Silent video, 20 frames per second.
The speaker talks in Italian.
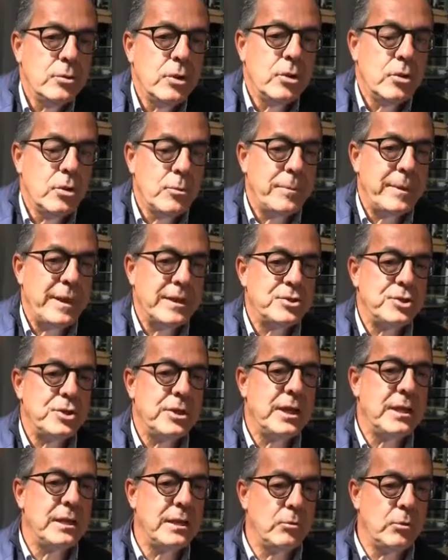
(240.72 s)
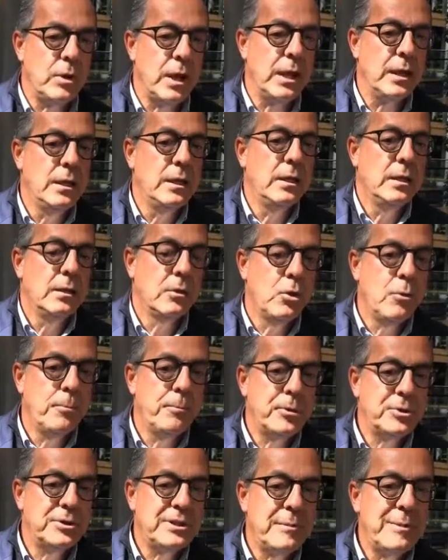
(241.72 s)
l'Unione Europea ci chiede un
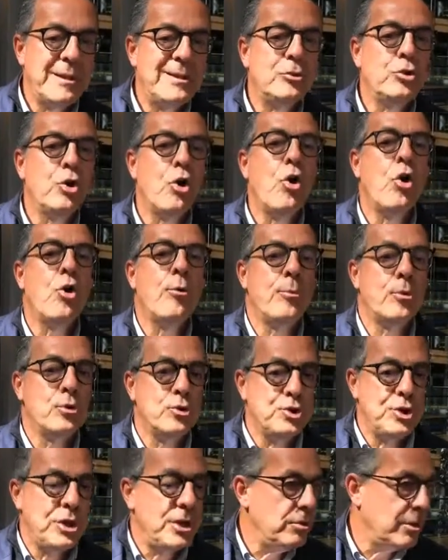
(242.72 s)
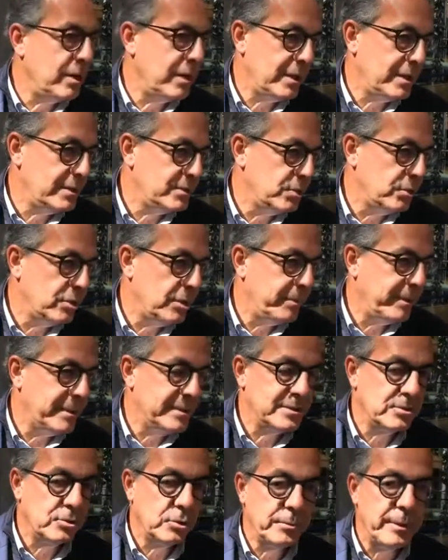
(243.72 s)
comportamento omogeneo al resto dei
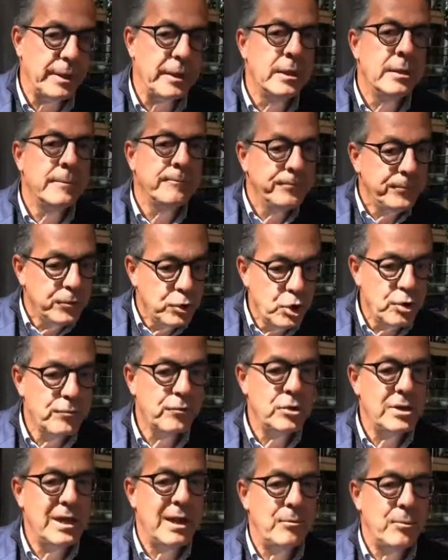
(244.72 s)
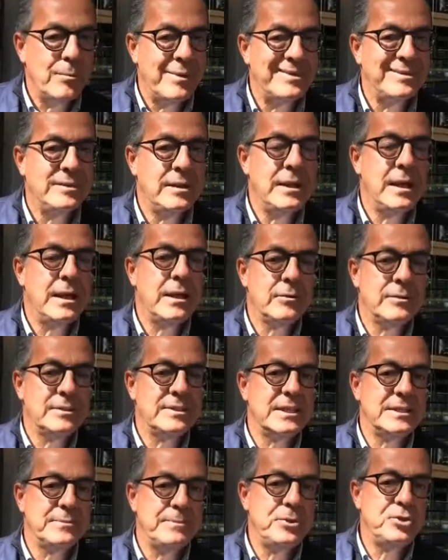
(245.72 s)
paesi europei. Noi vogliamo mantenere
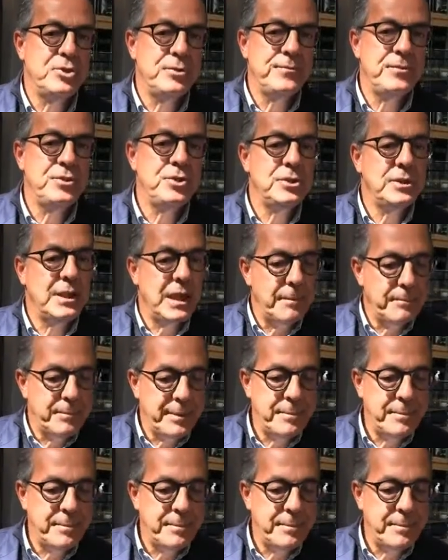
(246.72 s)
questa specificità,